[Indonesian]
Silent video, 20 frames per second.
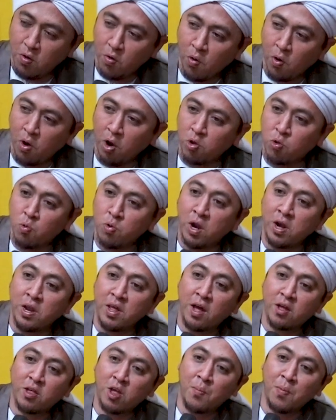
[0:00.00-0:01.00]
Kalau sudah
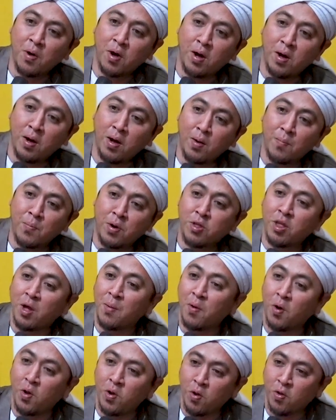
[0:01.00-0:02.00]
dia sama
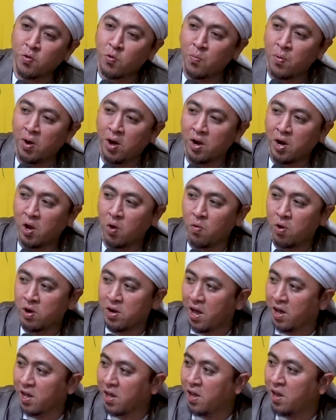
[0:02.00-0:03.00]
bersama Allah Subhanahu wa
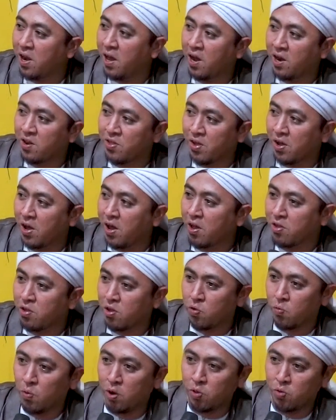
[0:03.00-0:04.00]
tidak kehilangan segala
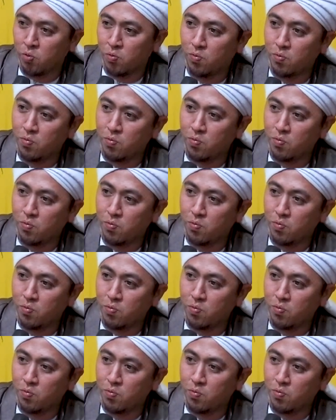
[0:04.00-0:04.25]
sesuatu.